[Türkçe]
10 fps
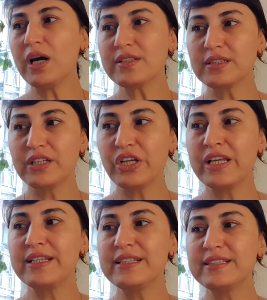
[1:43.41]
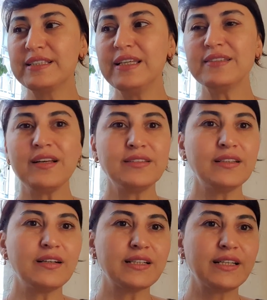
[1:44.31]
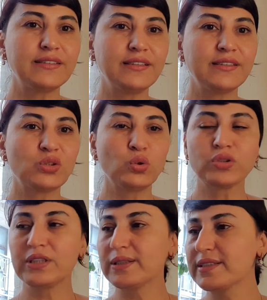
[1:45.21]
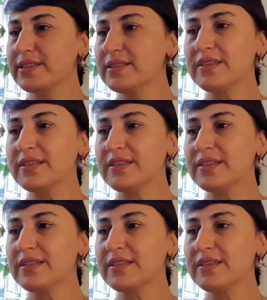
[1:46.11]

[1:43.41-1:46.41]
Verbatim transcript: Aslında yerinizde zaten hak ettiğiniz noktadasınız.